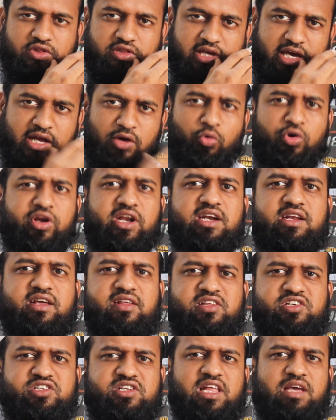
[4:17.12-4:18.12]
জেনুইন
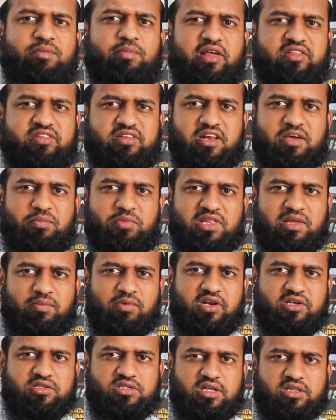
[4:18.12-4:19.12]
একটি এসএসডি থাকবে আজকের এই পিসি
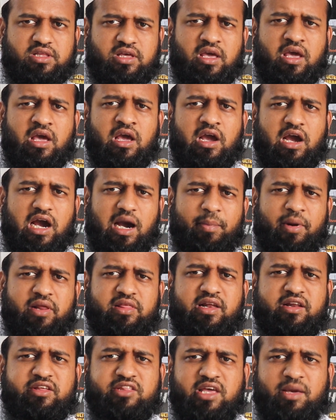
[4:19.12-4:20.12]
বিলের সাথে
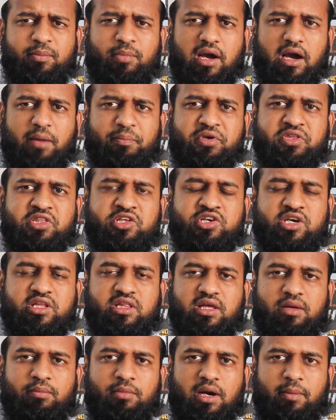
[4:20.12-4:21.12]
আপনারা জানেন যে পিসির
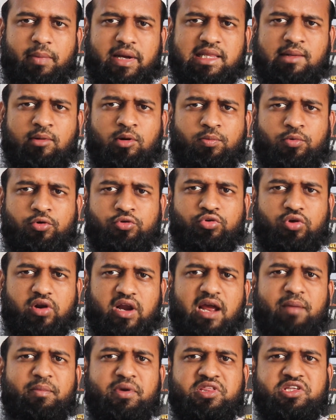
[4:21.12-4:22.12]
সাথে বা মাদার তারপর
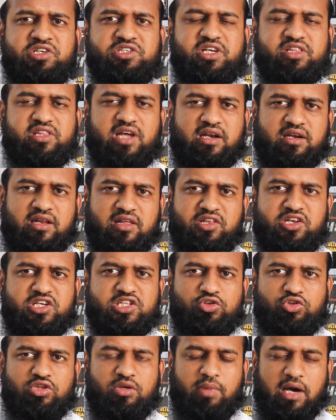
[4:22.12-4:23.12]
প্রসেসর র্যাম এসএসডি চারটা
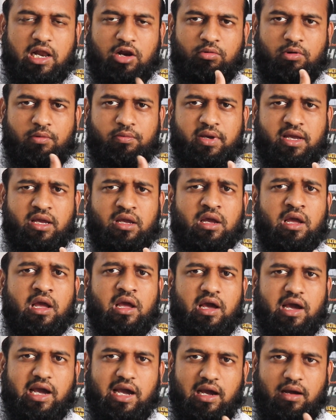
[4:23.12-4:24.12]
জিনিস যদি ভালোভাবে
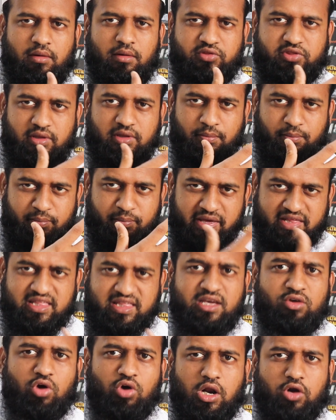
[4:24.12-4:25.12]

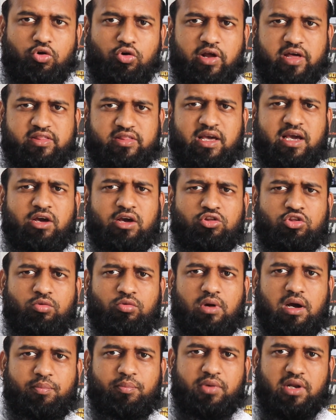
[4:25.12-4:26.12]
মেশিন করানো না যায়
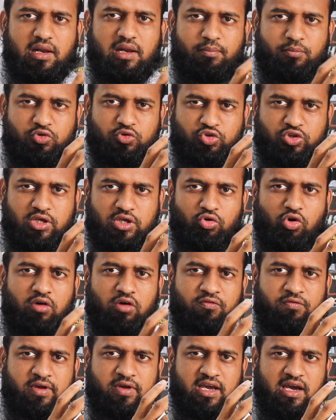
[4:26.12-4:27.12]
অথবা আপনারা যদি
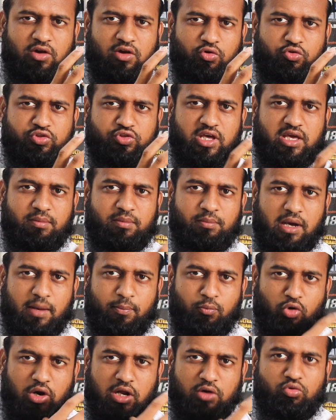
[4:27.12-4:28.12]
কনফিগার অনুযায়ী
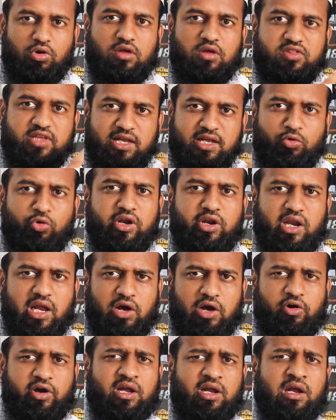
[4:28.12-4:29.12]
বা প্রোডাক্টগুলো জেনুইন
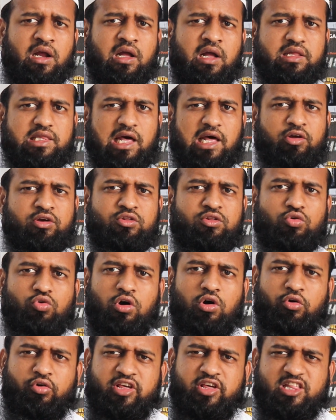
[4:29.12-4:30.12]
না হয় তাহলে কিন্তু
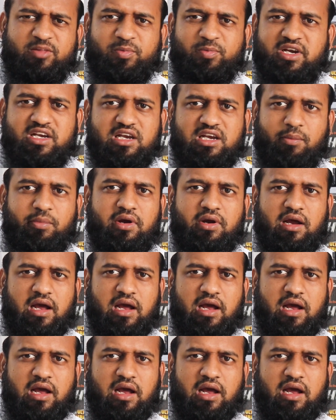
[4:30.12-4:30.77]
কখনো স্পিডটা